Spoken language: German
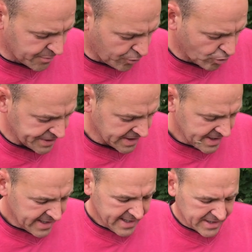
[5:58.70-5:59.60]
Brut.
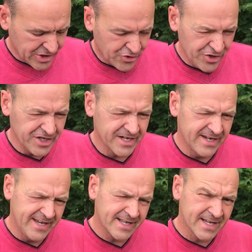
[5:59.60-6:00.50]
Die Königin
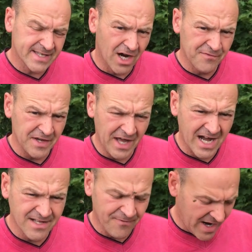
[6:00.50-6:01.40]
legt jetzt auf den
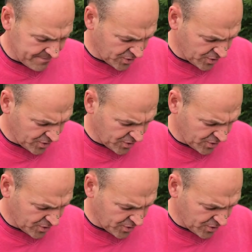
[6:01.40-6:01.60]
Altwaben